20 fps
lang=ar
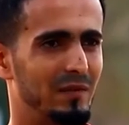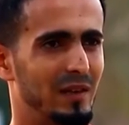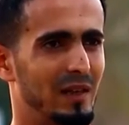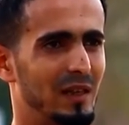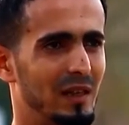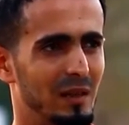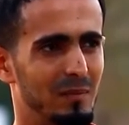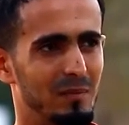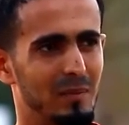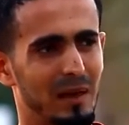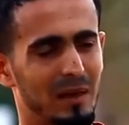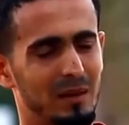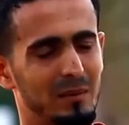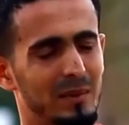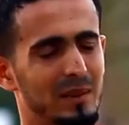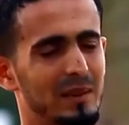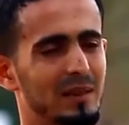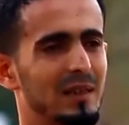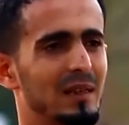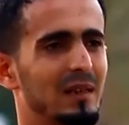في بعد
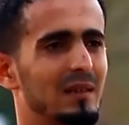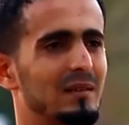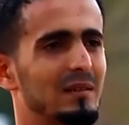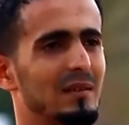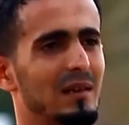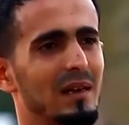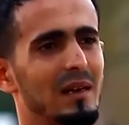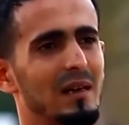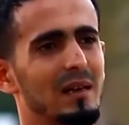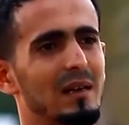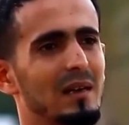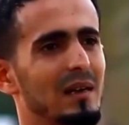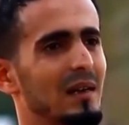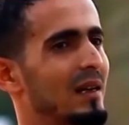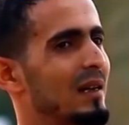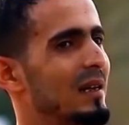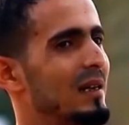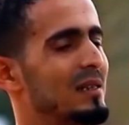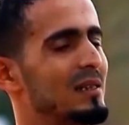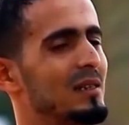مدينه
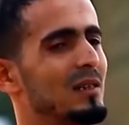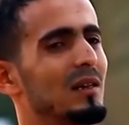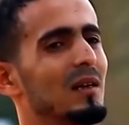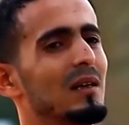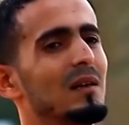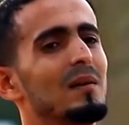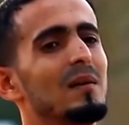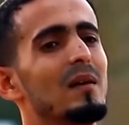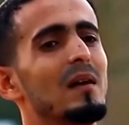الرئيس هنا